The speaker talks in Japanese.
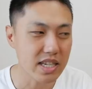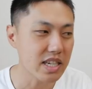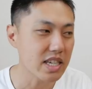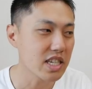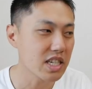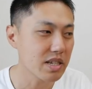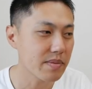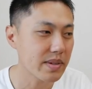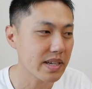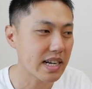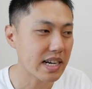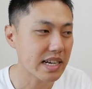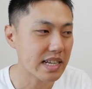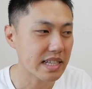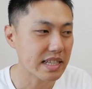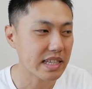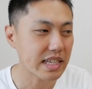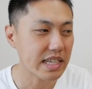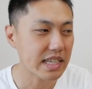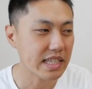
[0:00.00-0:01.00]
いじめら
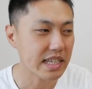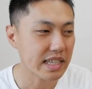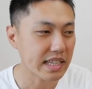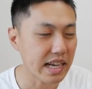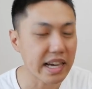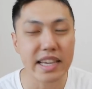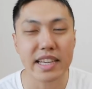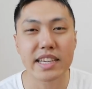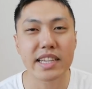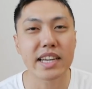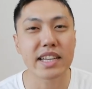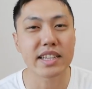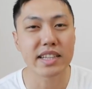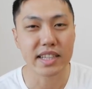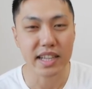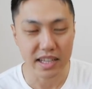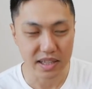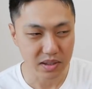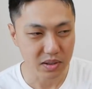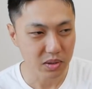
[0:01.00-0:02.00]
れていた体験
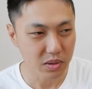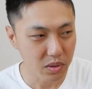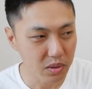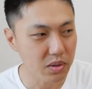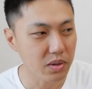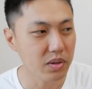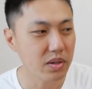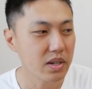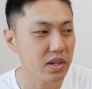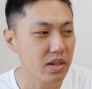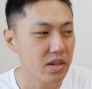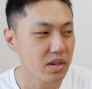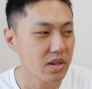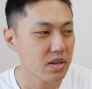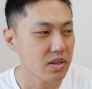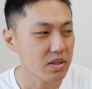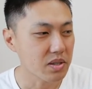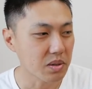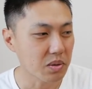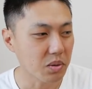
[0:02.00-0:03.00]
談と
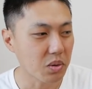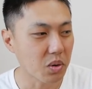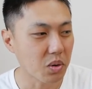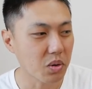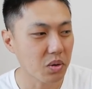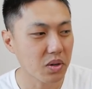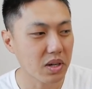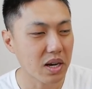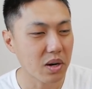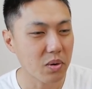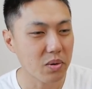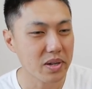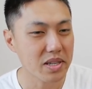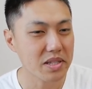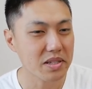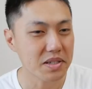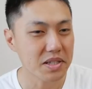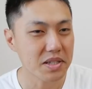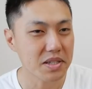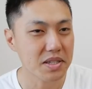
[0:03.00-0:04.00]
その心が折れ
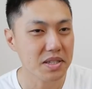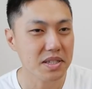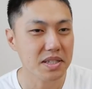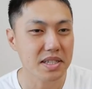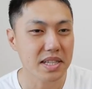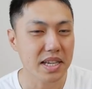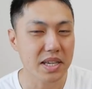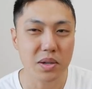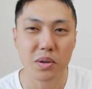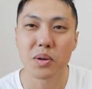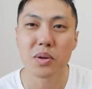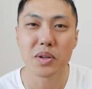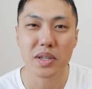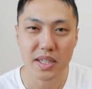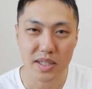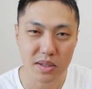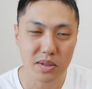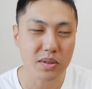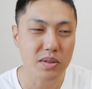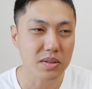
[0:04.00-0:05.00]
ずに済んだ要
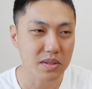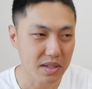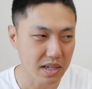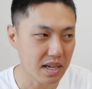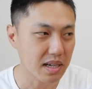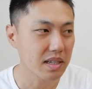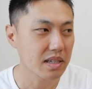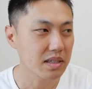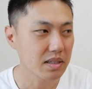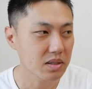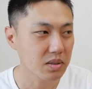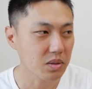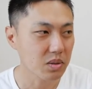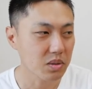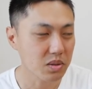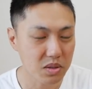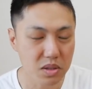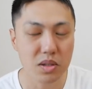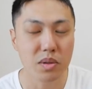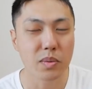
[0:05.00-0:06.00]
因というかそう
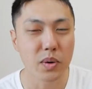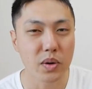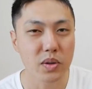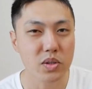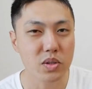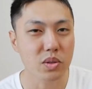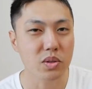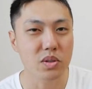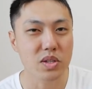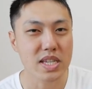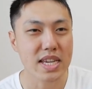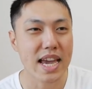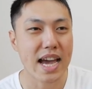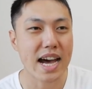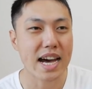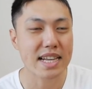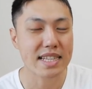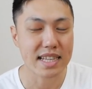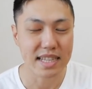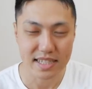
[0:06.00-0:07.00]
そういうのもちょっと
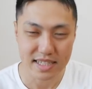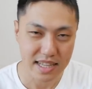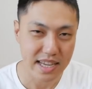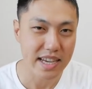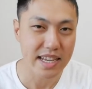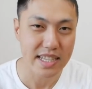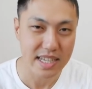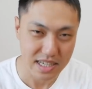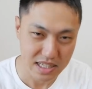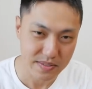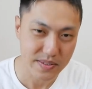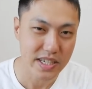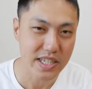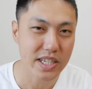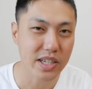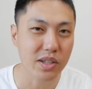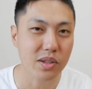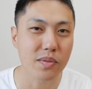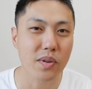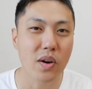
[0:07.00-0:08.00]
シェアさせていただきまし
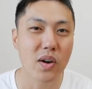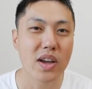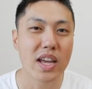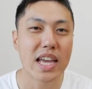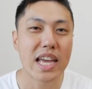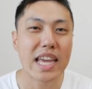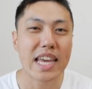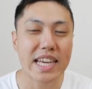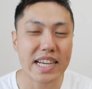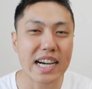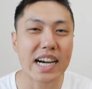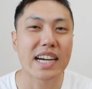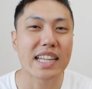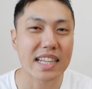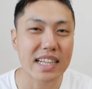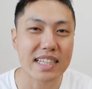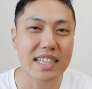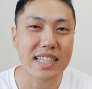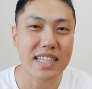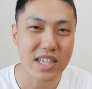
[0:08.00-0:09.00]
たけどもいかが
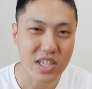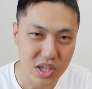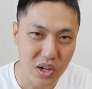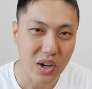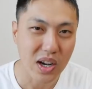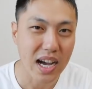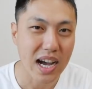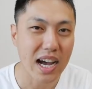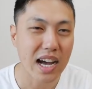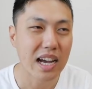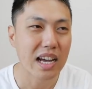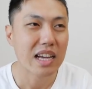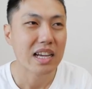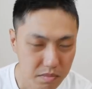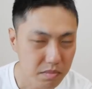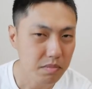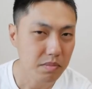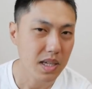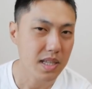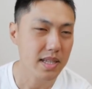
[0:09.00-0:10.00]
だったでしょうか
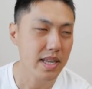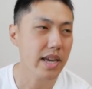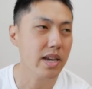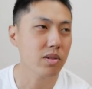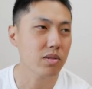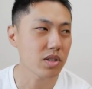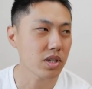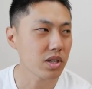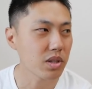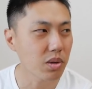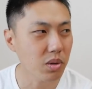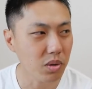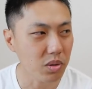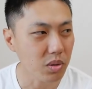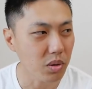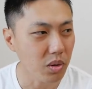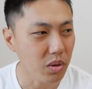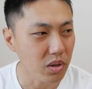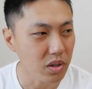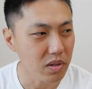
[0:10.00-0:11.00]
まあ最後に一
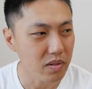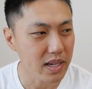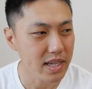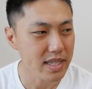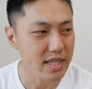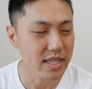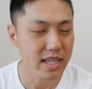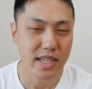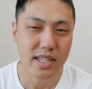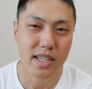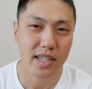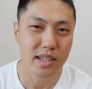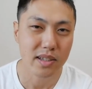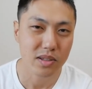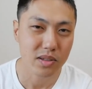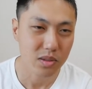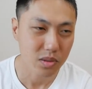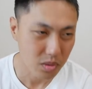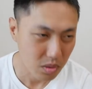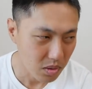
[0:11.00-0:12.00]
言言わせていただ
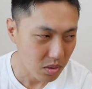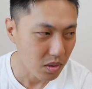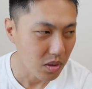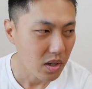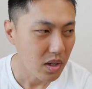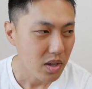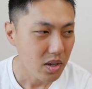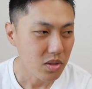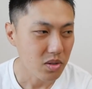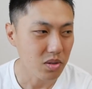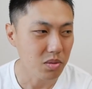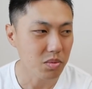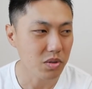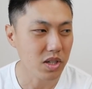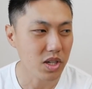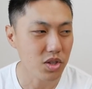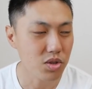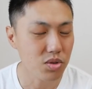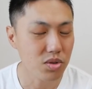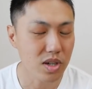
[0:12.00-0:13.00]
くとその
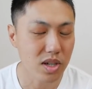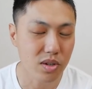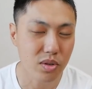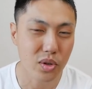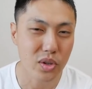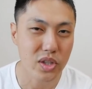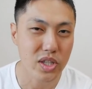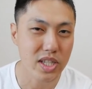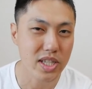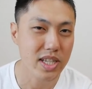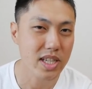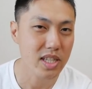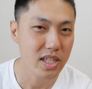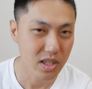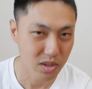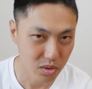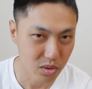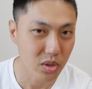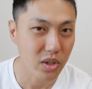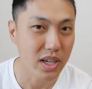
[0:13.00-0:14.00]
僕は小学校1年
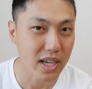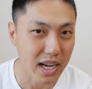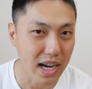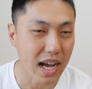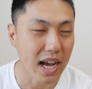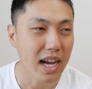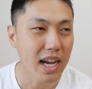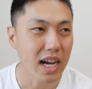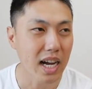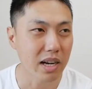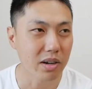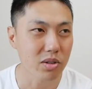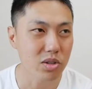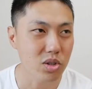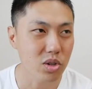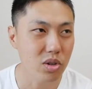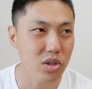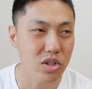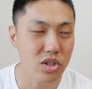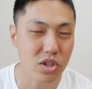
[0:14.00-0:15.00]
生の時からあの
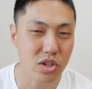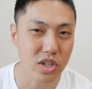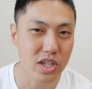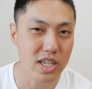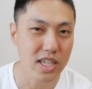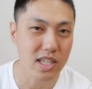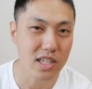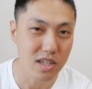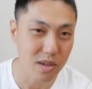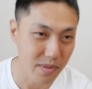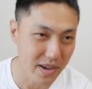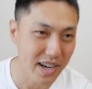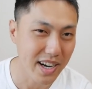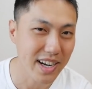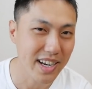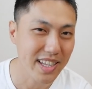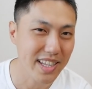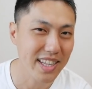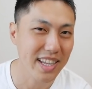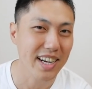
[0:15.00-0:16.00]
ちょいちょいいじめら
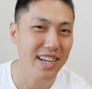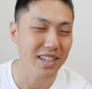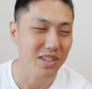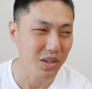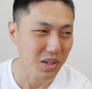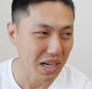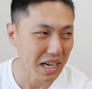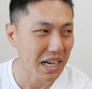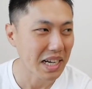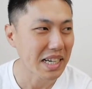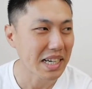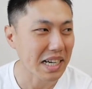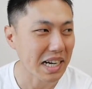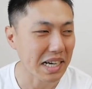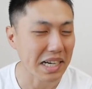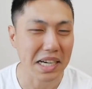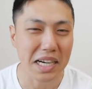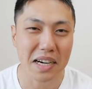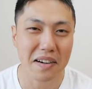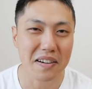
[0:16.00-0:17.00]
れたりとか
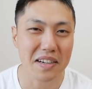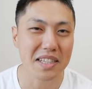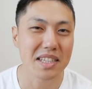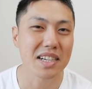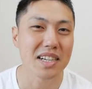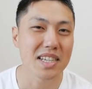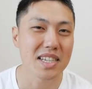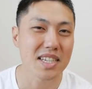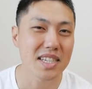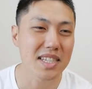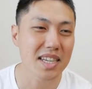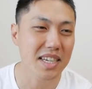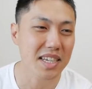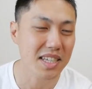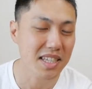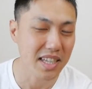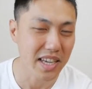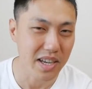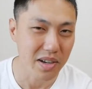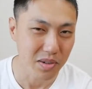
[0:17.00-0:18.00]
からかわれたりして
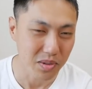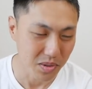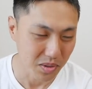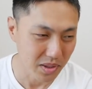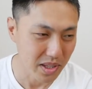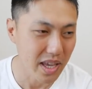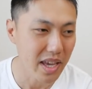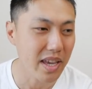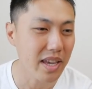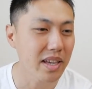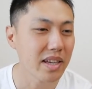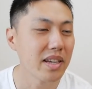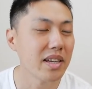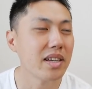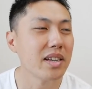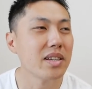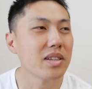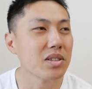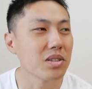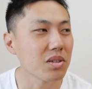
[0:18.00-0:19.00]
きているので
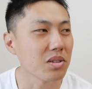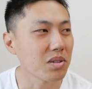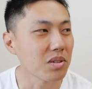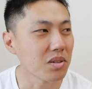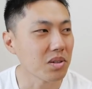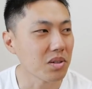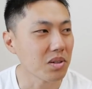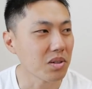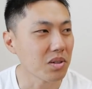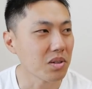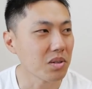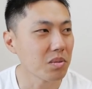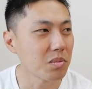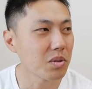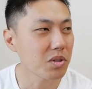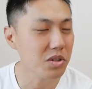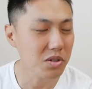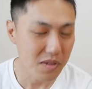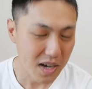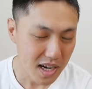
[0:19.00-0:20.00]
その
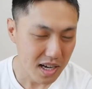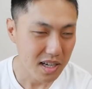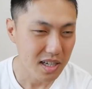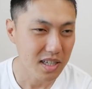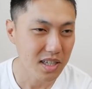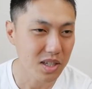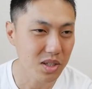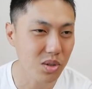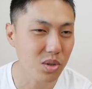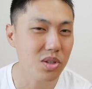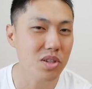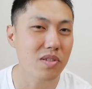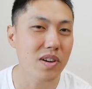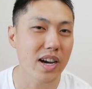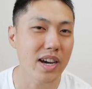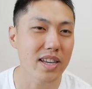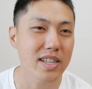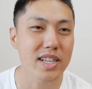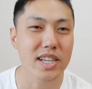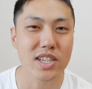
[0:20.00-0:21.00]
僕は人に
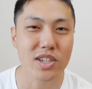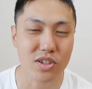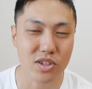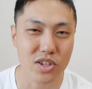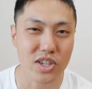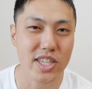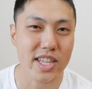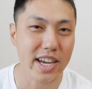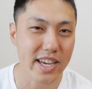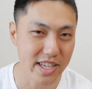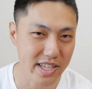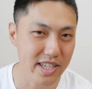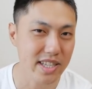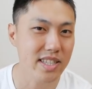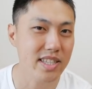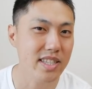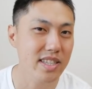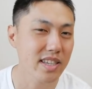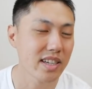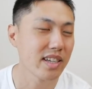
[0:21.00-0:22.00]
は優しくしたいんで
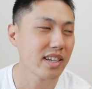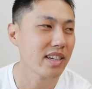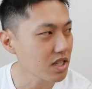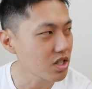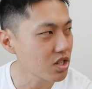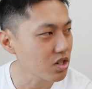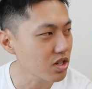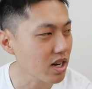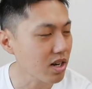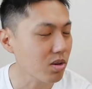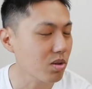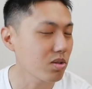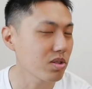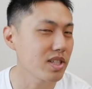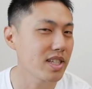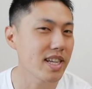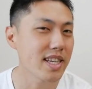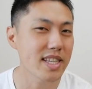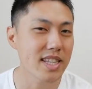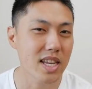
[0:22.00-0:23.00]
す中学校
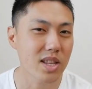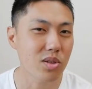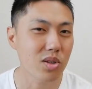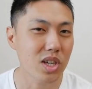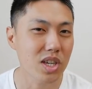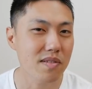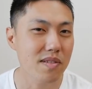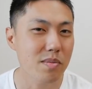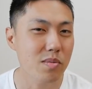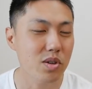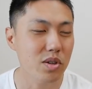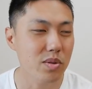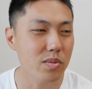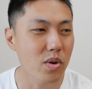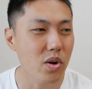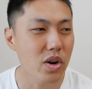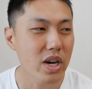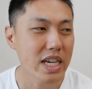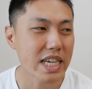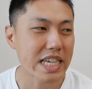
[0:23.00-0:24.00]
2年生の時は僕
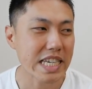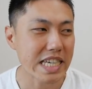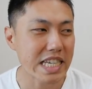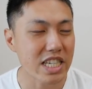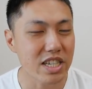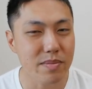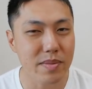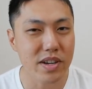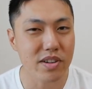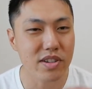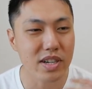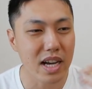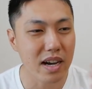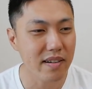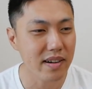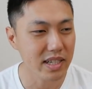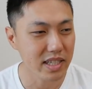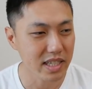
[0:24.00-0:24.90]
もいじめる側